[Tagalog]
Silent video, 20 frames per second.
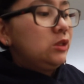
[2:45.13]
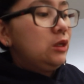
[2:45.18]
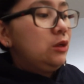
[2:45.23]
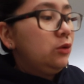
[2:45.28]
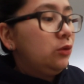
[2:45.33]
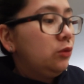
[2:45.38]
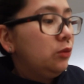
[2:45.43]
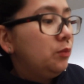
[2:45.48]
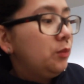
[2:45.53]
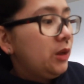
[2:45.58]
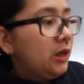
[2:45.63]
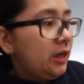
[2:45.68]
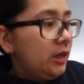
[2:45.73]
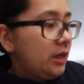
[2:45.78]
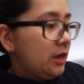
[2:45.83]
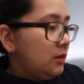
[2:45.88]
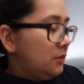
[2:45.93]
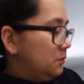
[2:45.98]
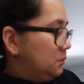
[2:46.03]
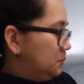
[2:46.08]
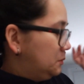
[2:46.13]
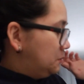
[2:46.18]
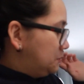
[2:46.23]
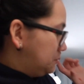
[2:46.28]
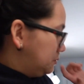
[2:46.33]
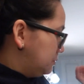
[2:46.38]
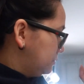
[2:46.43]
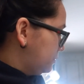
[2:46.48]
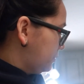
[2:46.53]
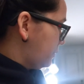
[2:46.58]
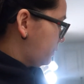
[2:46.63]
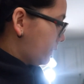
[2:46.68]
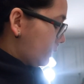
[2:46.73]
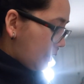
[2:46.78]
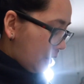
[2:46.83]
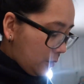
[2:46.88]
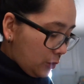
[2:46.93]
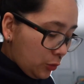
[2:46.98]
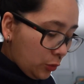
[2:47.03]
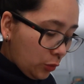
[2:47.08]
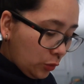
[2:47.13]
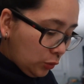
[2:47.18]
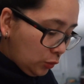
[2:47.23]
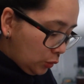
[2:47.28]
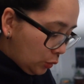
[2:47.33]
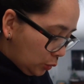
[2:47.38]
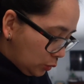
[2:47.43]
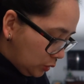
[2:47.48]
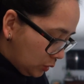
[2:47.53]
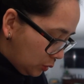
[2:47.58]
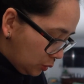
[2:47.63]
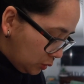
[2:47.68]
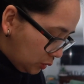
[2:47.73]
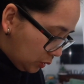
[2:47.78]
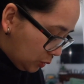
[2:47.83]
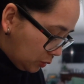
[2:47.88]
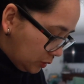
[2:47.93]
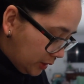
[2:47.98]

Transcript: sa loob. Kaya, no, no, no.